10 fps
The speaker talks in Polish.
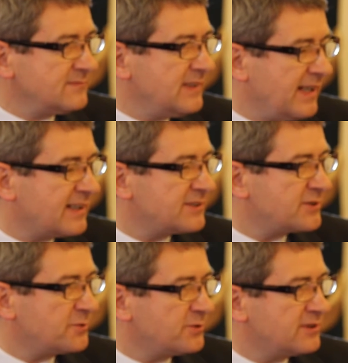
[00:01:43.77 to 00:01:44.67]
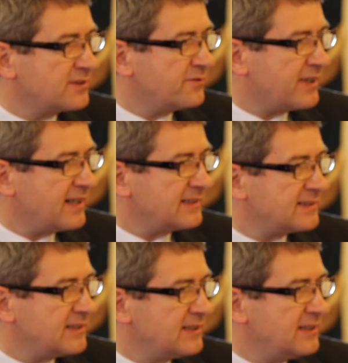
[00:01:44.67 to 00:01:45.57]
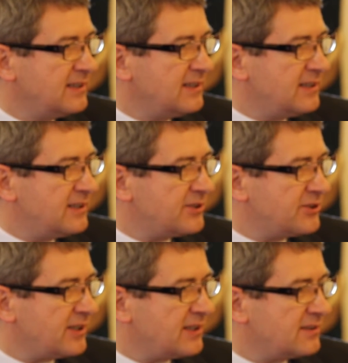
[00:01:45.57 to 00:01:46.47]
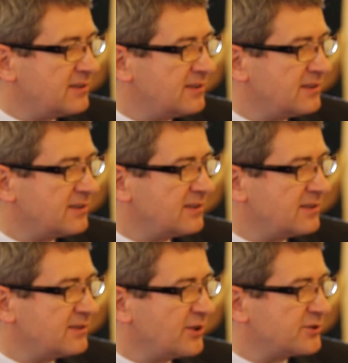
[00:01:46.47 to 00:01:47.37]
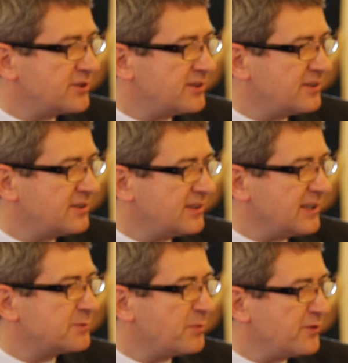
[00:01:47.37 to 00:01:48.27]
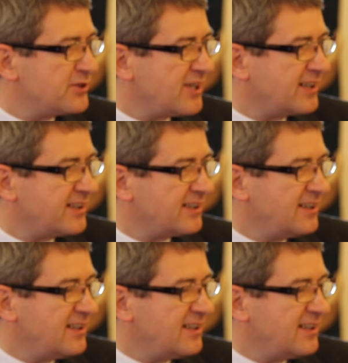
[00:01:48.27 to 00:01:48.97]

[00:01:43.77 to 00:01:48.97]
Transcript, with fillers: Jakie są gwarancje, że to, co jest powiedziane,